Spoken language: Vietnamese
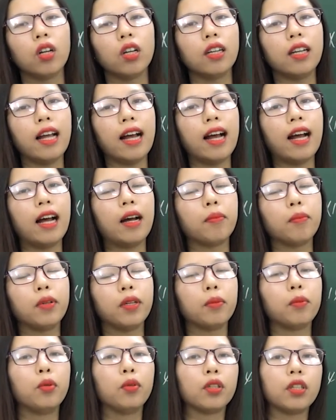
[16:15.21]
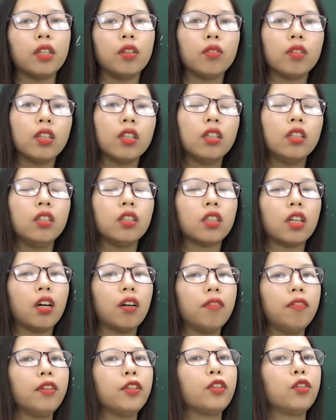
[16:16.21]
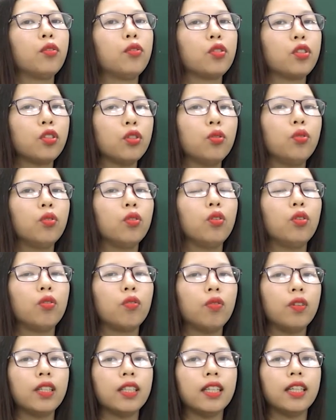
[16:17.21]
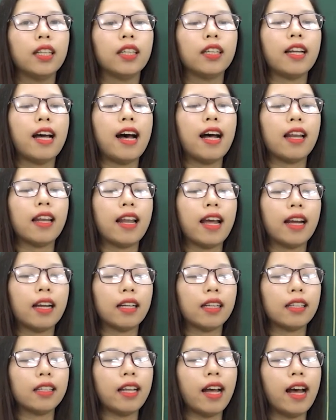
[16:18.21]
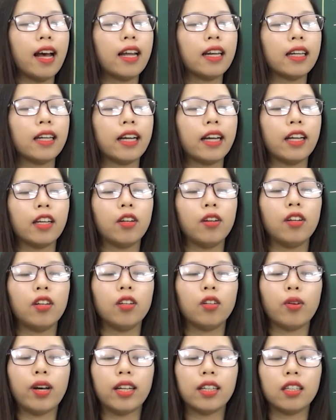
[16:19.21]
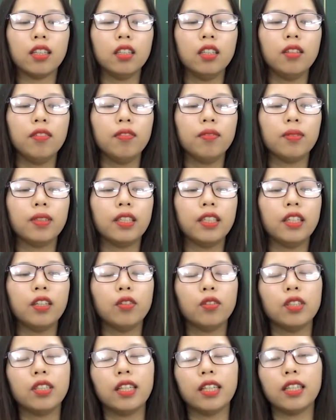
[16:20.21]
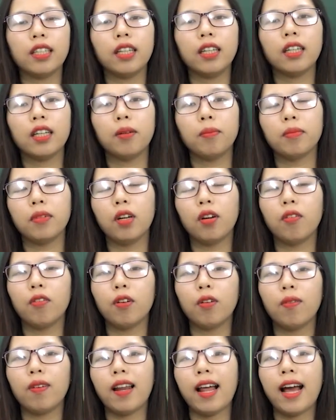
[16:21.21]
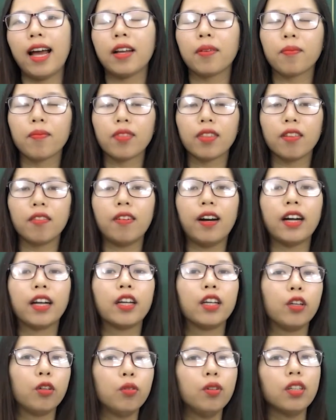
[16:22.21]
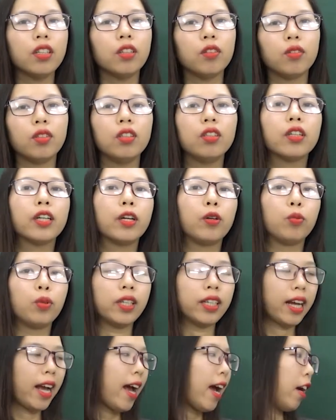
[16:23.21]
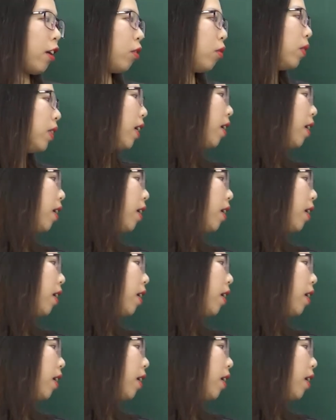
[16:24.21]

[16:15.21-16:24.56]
là 14 câu thơ nói về nội dung Lục Vân Tiên đã đánh tan cái toán cướp, tiêu diệt tên cầm đầu Phong Lai và cứu được tiểu thư Kiều Nguyệt Nga, đúng